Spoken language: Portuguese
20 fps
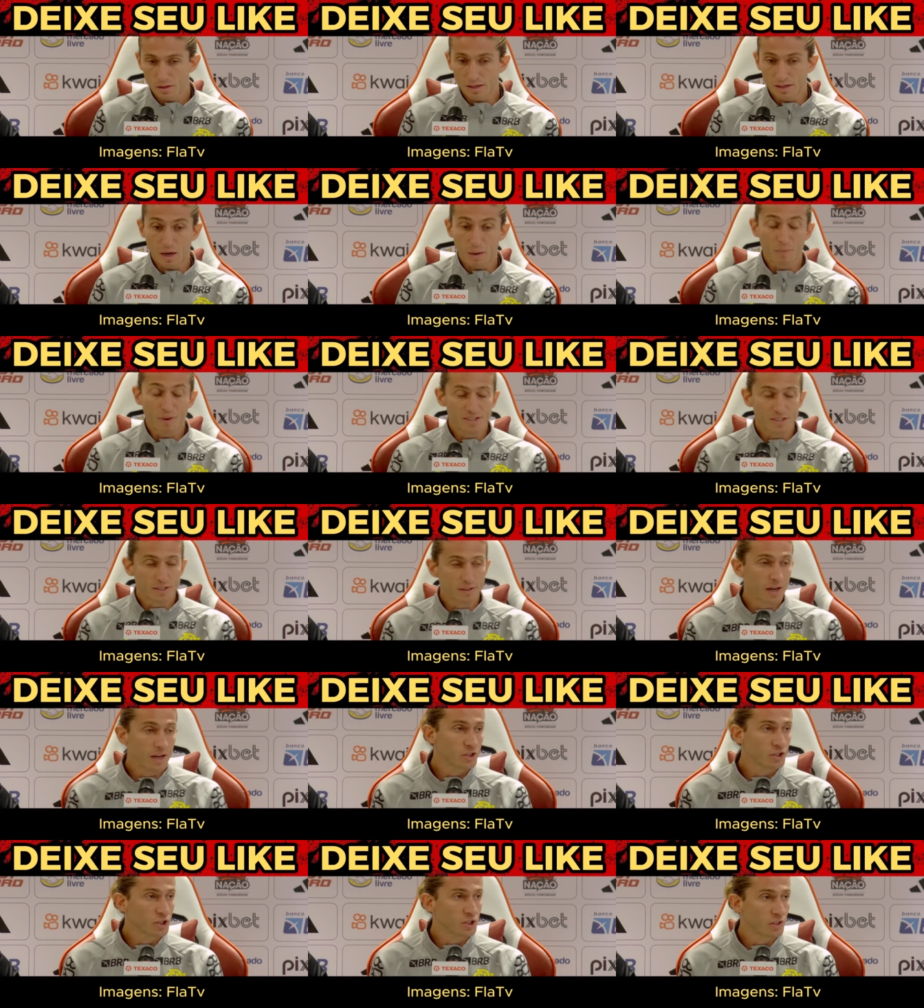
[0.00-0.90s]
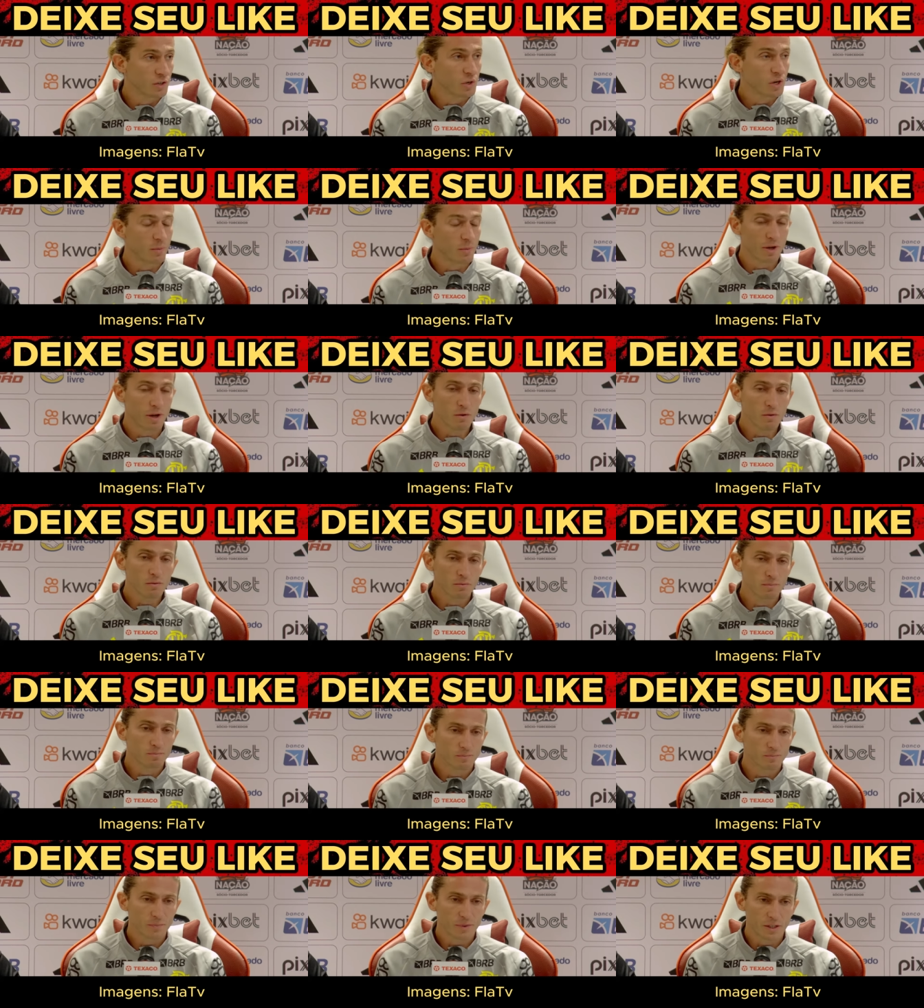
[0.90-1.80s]
da capacidade que tem o Gabriel
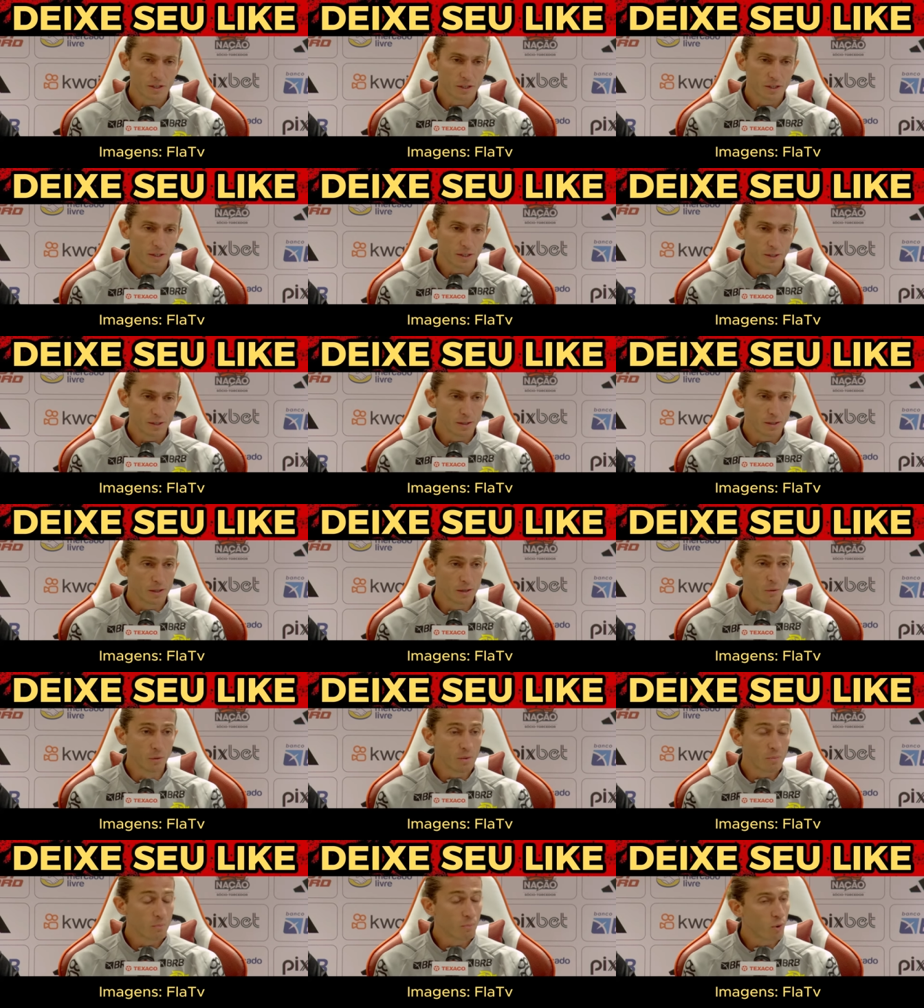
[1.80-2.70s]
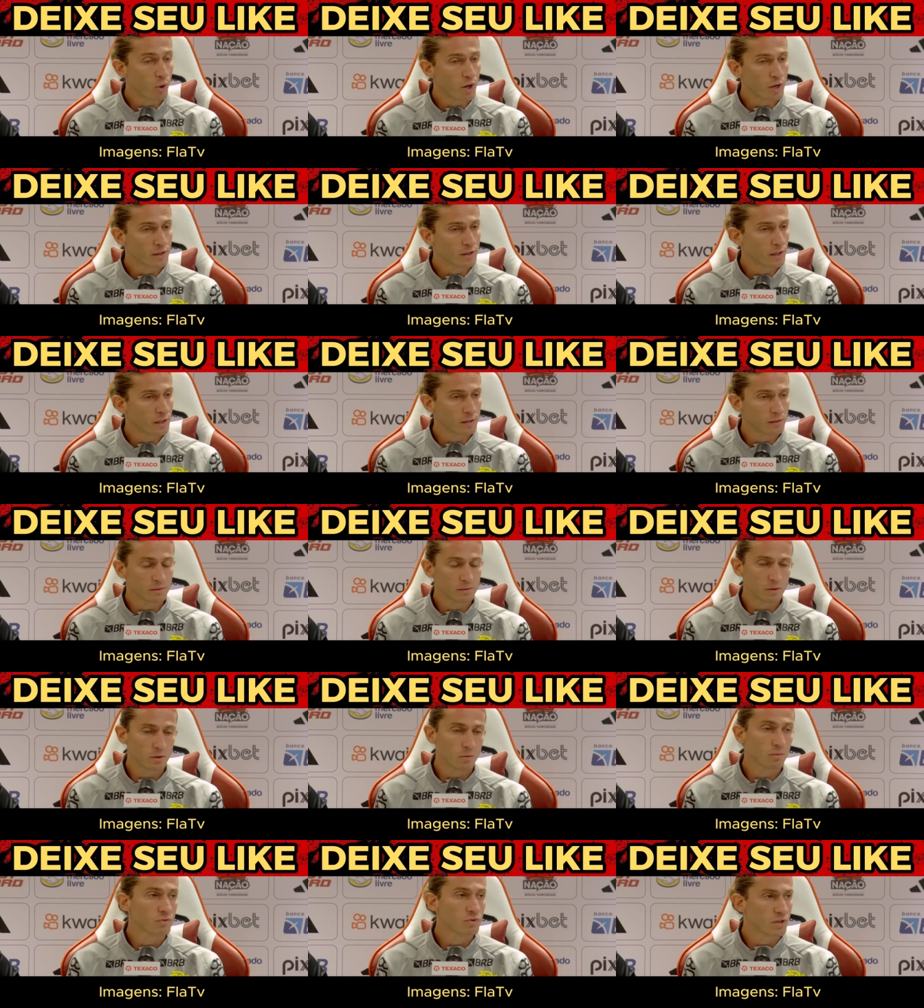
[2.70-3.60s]
e não importa,
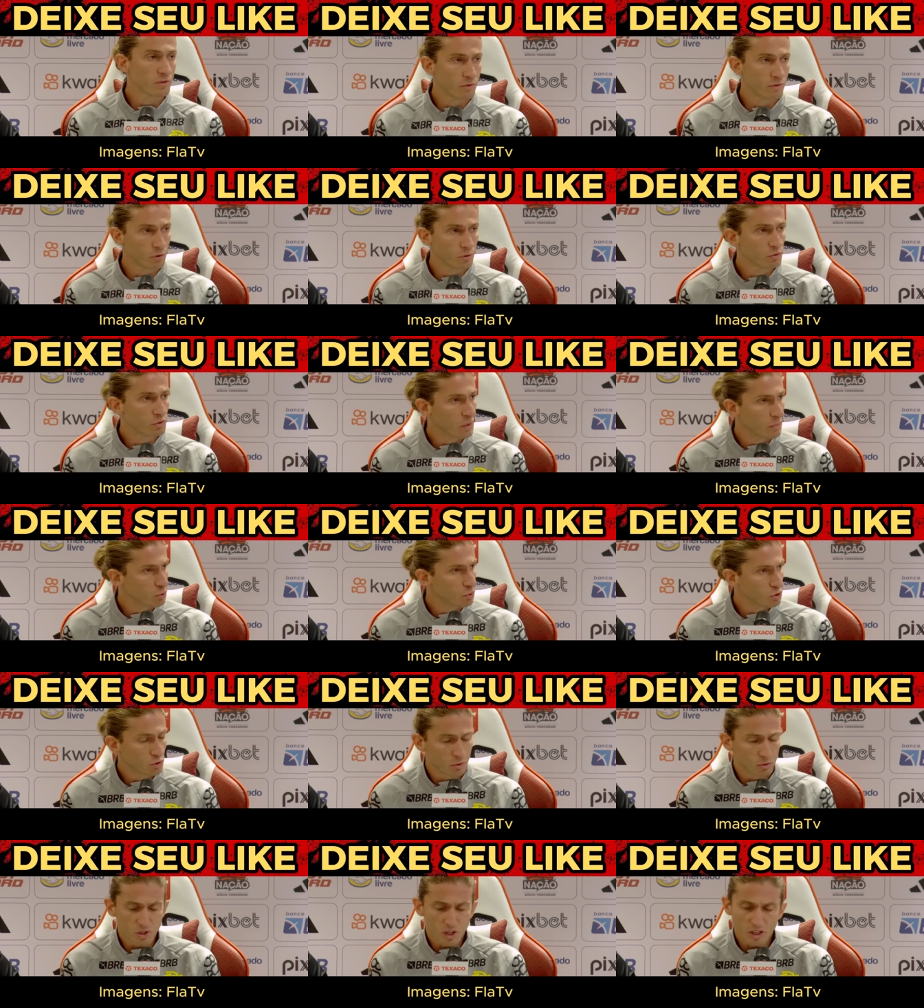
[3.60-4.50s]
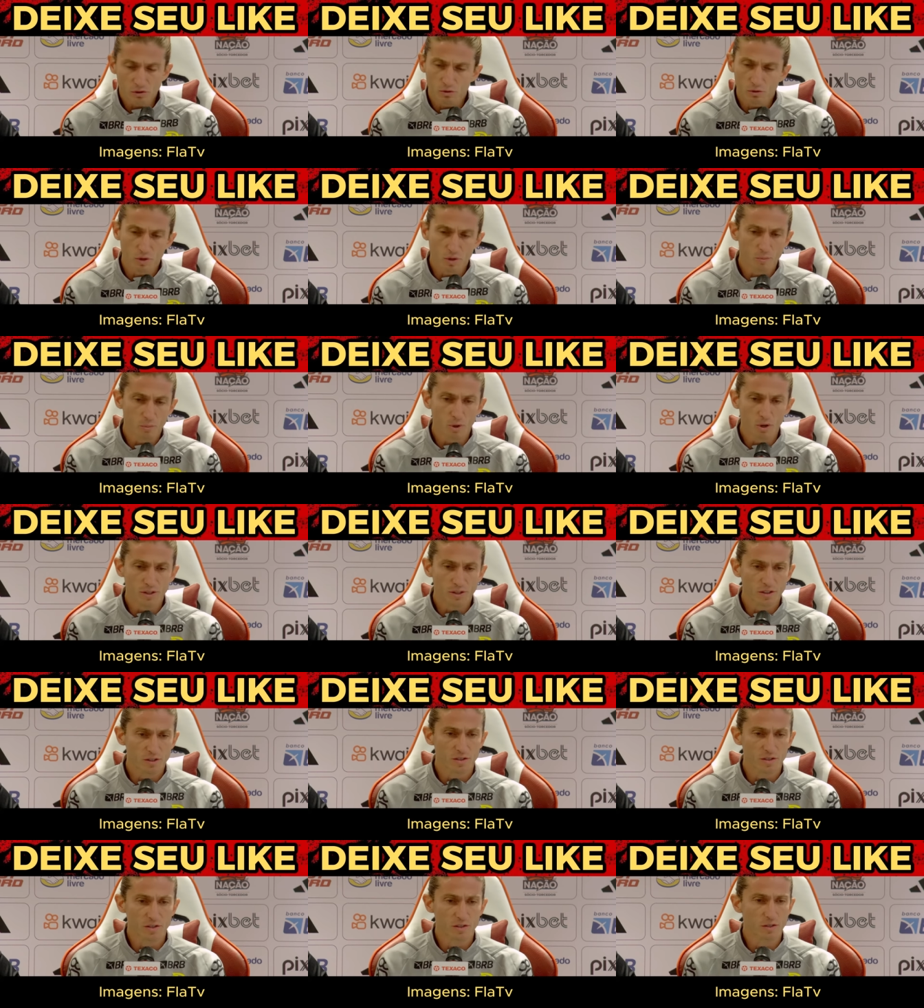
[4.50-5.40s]
como você falou, do tempo de contrato, não
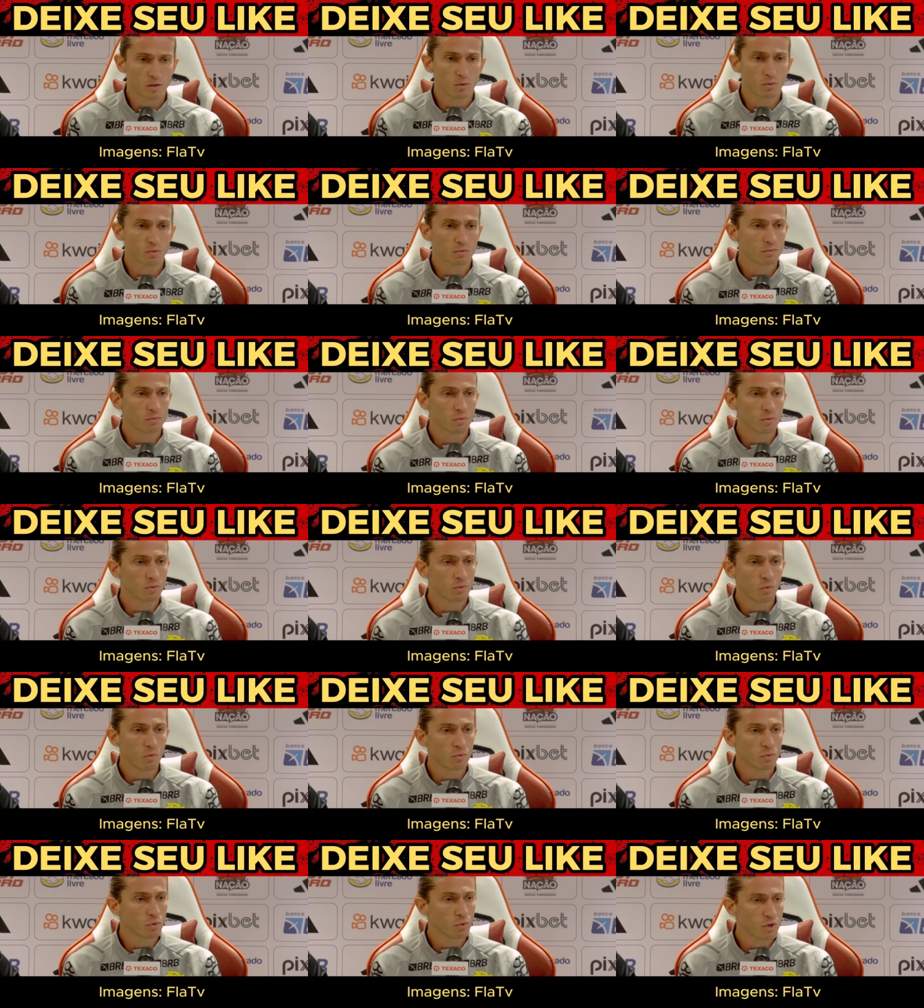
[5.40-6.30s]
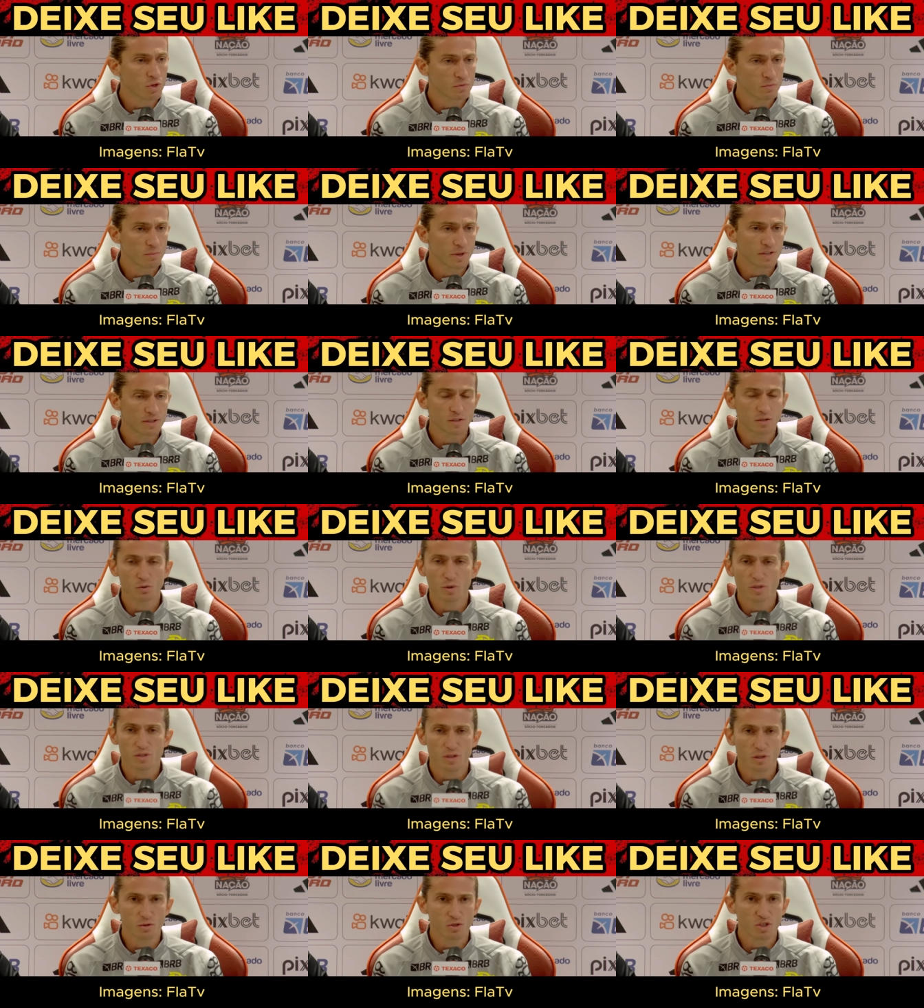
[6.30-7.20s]
importa se são um, dois meses,
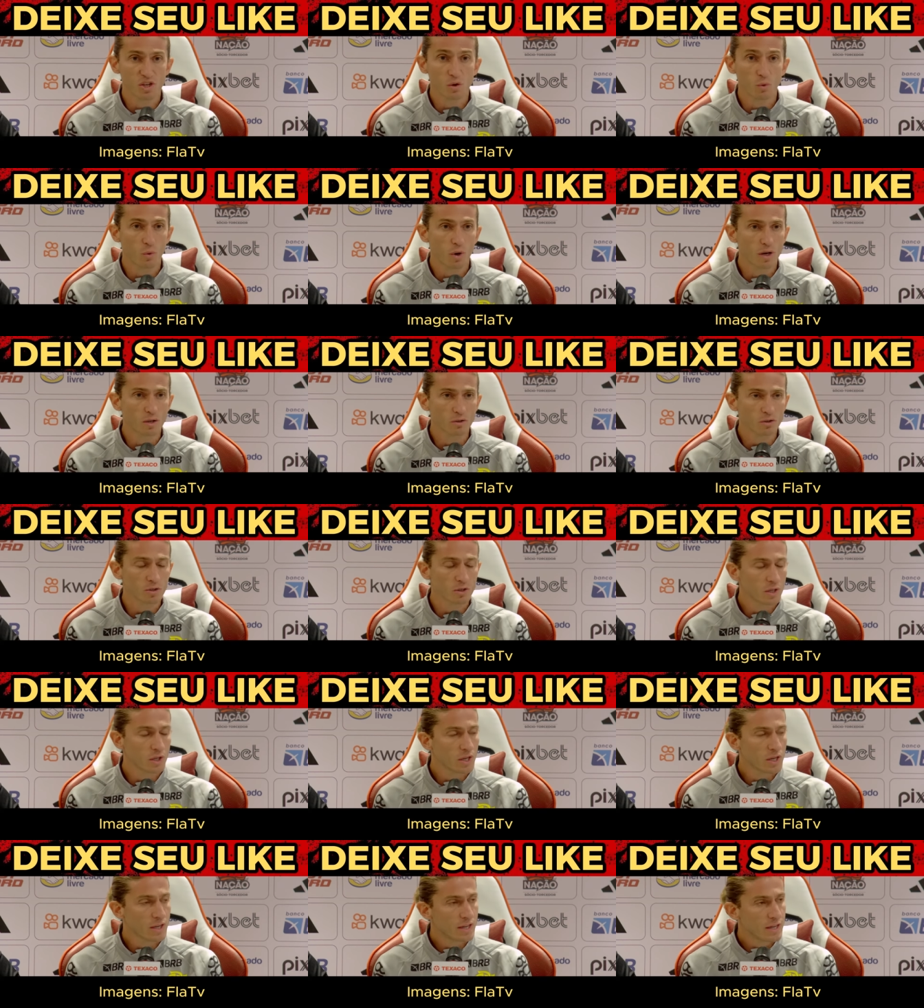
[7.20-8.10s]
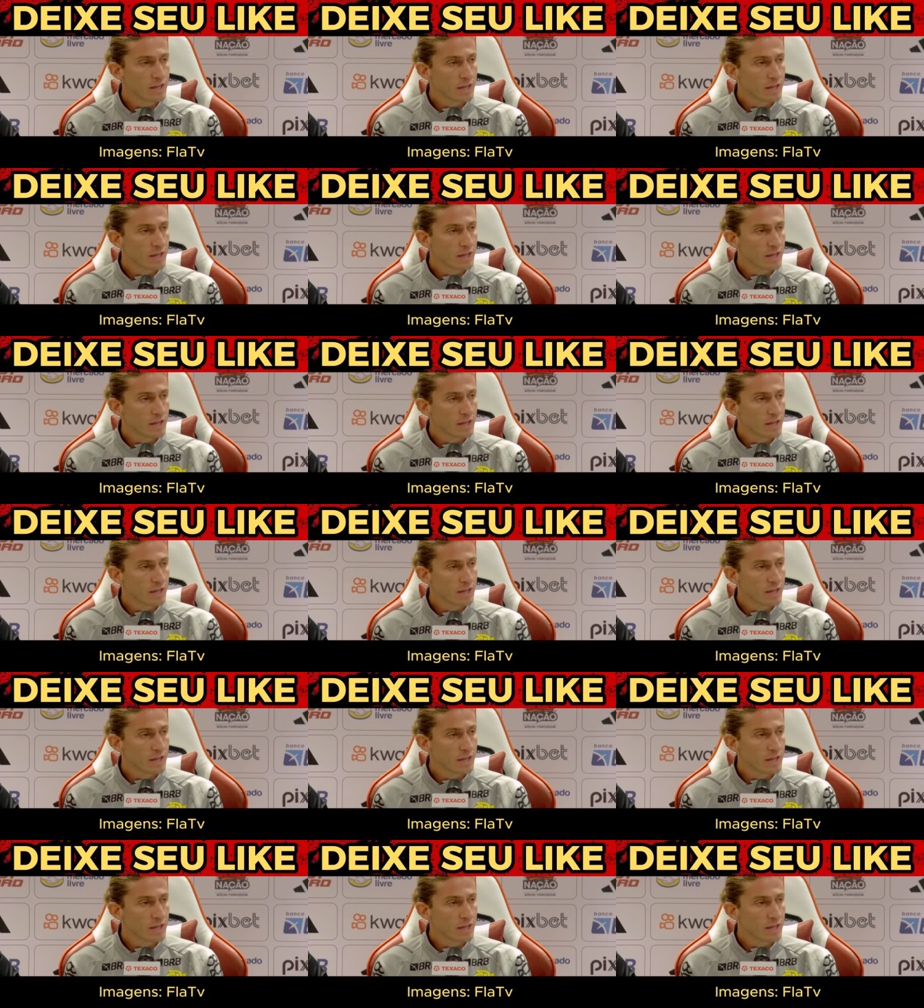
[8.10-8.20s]
dois anos, cinco anos.